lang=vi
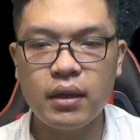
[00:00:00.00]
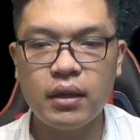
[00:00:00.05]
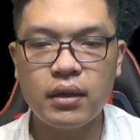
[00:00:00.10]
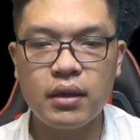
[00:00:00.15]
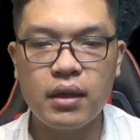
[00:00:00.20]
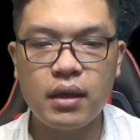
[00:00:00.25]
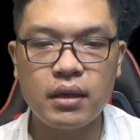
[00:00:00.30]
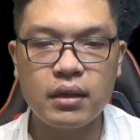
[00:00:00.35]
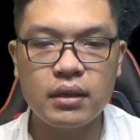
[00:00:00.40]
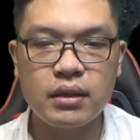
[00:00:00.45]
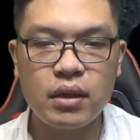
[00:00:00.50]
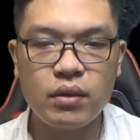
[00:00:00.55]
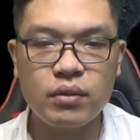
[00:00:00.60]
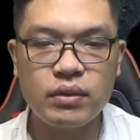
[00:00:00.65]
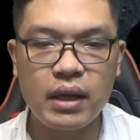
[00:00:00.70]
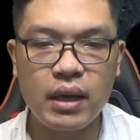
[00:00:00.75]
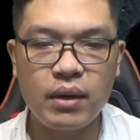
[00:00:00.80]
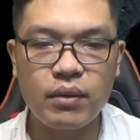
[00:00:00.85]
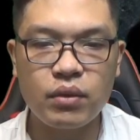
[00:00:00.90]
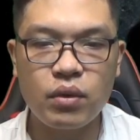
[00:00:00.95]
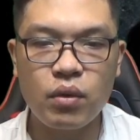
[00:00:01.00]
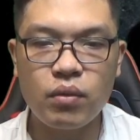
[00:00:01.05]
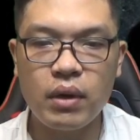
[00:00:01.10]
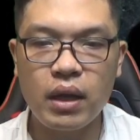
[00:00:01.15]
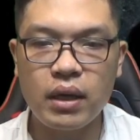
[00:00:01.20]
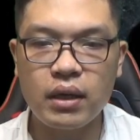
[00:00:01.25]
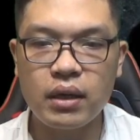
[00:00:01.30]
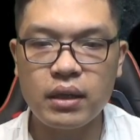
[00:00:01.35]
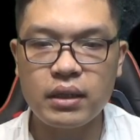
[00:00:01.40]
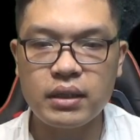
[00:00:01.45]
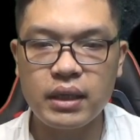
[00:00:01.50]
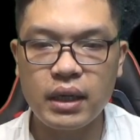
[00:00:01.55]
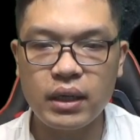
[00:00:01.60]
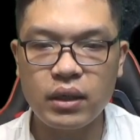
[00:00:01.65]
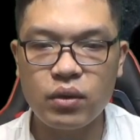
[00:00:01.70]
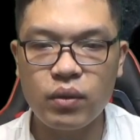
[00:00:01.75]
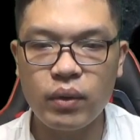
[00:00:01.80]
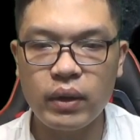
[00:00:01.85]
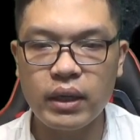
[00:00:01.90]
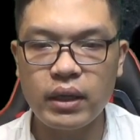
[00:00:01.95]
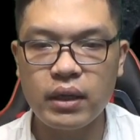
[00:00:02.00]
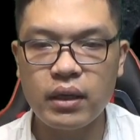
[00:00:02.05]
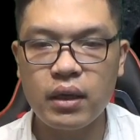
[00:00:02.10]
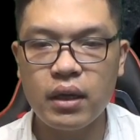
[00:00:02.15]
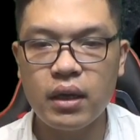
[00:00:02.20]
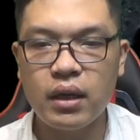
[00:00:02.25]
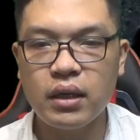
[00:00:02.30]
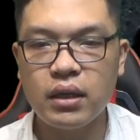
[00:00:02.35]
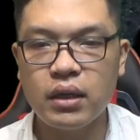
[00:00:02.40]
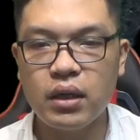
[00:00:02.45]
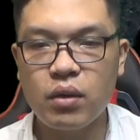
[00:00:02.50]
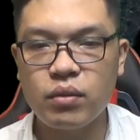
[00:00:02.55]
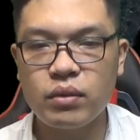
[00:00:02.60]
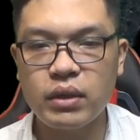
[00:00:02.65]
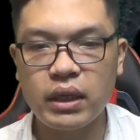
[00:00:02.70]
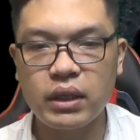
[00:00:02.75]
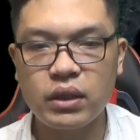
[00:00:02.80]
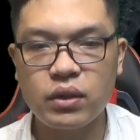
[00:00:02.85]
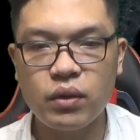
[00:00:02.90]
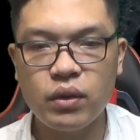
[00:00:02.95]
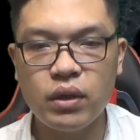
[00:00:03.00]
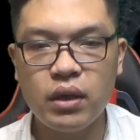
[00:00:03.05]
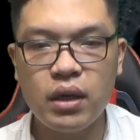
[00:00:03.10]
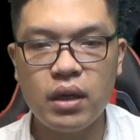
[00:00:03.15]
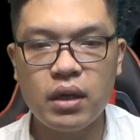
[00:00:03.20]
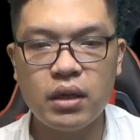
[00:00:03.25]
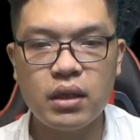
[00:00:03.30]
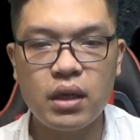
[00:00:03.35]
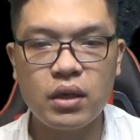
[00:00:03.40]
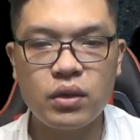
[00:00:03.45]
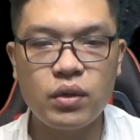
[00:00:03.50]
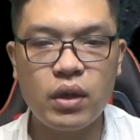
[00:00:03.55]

nhưng dẫu sao cũng là người trẻ tuổi, lúc rảnh rỗi thường